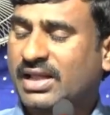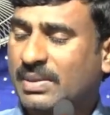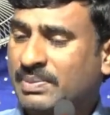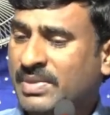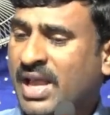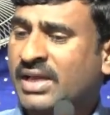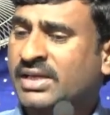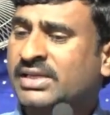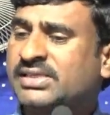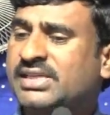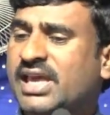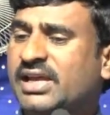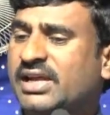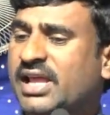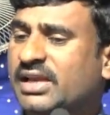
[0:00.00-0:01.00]
గమ్యాన్ని
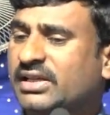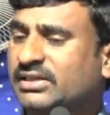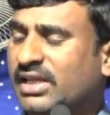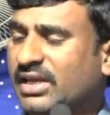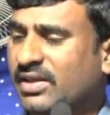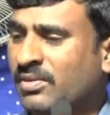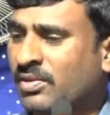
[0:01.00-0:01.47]
చేరడానికి తను